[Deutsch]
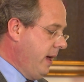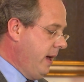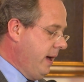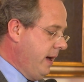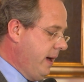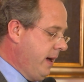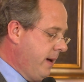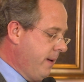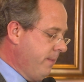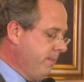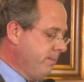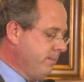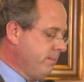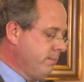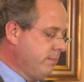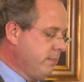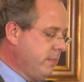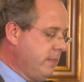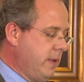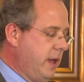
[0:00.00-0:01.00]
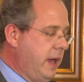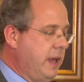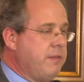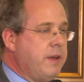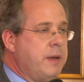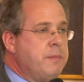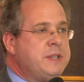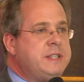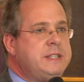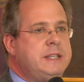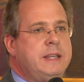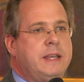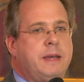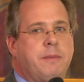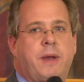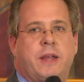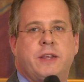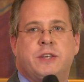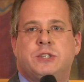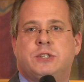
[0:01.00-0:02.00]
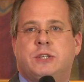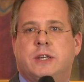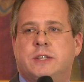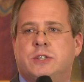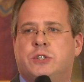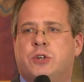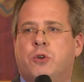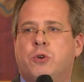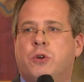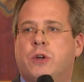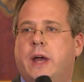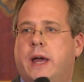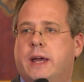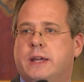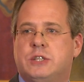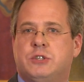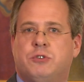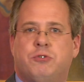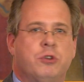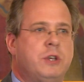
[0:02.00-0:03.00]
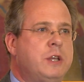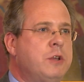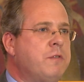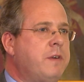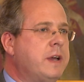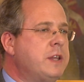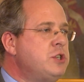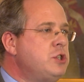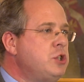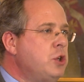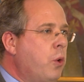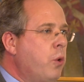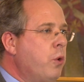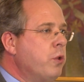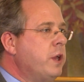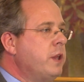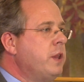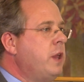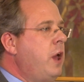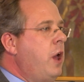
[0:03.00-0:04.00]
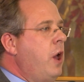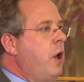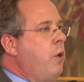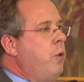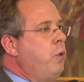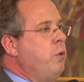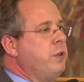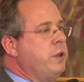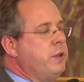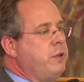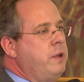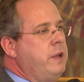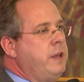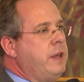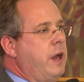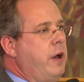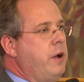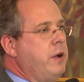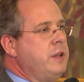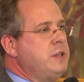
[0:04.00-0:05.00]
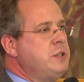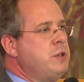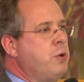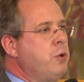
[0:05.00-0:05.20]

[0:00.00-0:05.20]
Ähm, etwa im Sinne eben eines, eines, Rückgangs von Innovationen und natürlich auch eines